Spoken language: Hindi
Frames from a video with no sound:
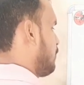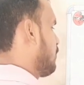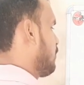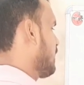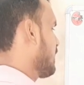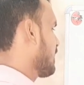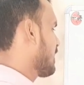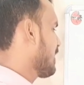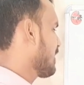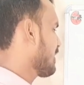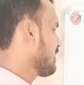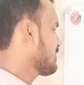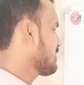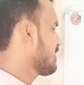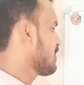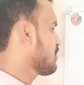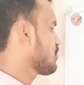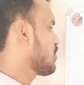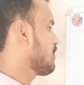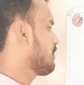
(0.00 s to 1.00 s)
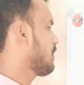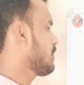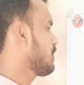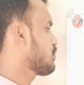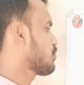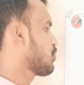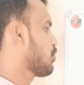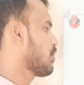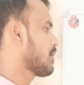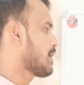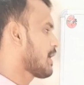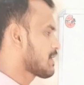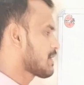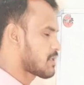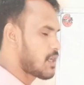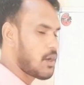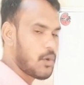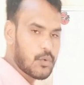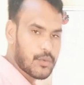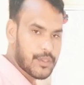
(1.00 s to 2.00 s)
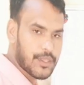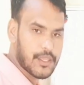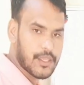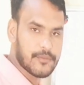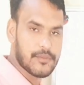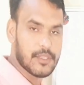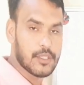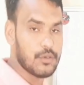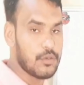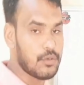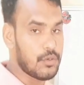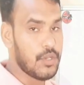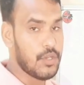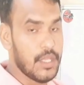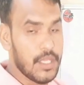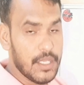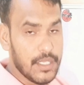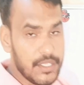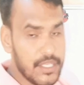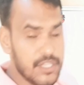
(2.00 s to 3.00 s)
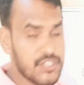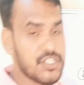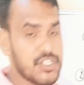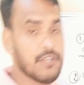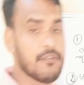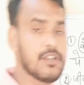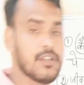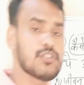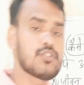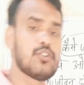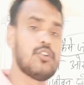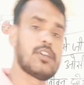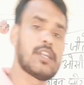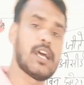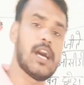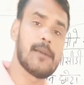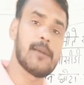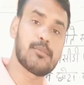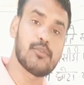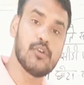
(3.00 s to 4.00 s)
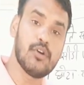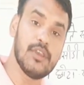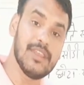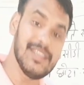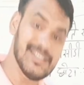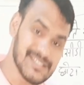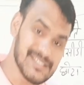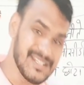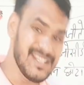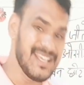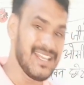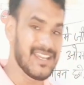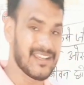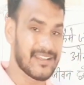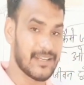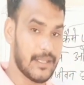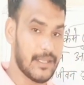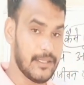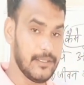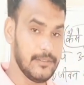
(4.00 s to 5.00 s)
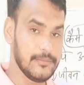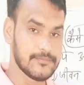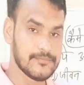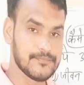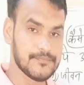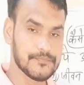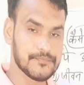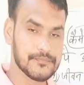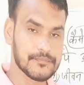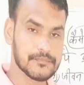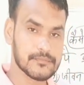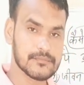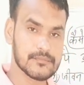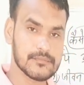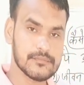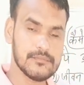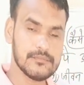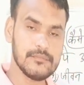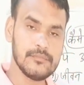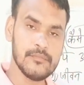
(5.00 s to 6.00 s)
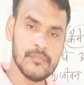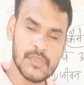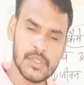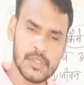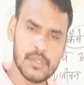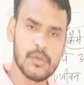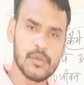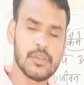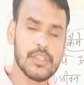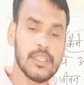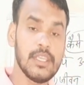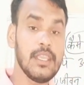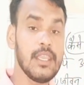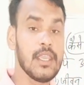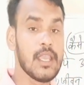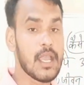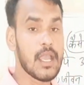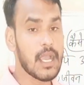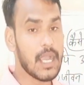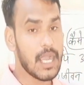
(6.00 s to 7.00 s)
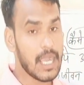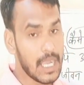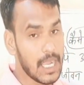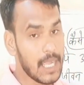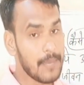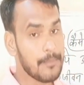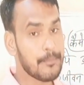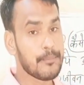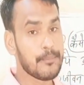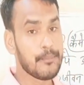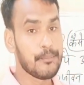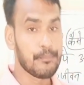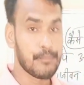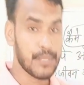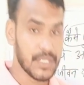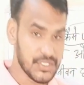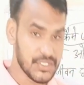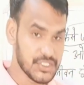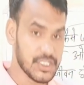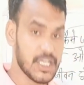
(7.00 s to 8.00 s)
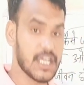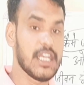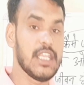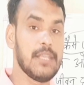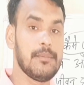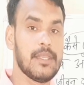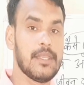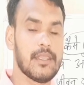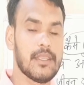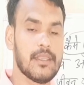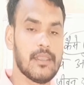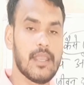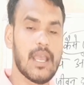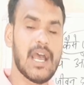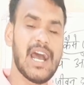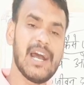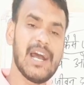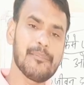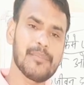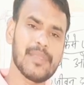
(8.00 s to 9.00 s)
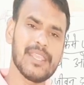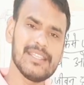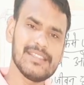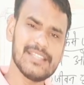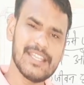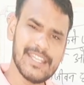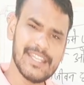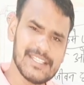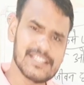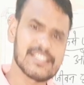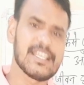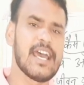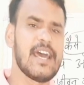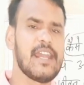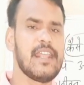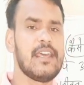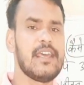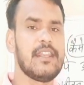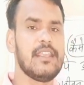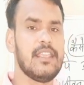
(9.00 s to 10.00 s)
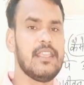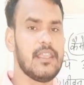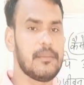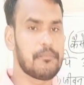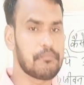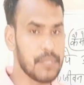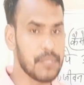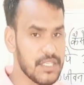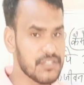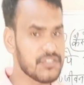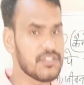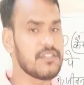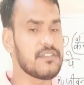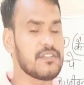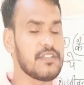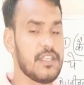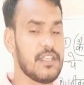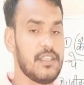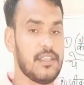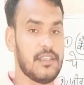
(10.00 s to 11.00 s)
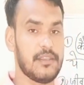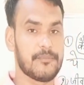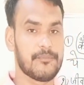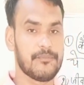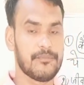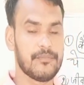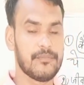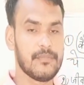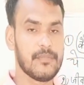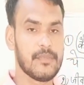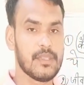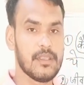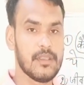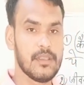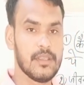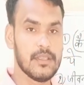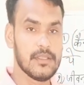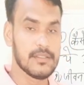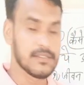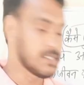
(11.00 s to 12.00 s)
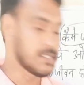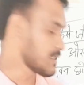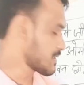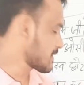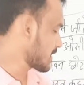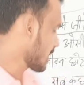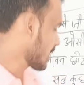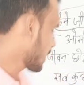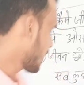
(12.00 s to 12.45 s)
उन्होंने कहा कि सर जीवन छोटा सा हो गया है देखो ये जीवन छोटा आपको इसलिए लग रहा है क्योंकि आप परेशानी में हैं आपके अंदर एक धैर्य नहीं है पेशेंस नहीं है जिसके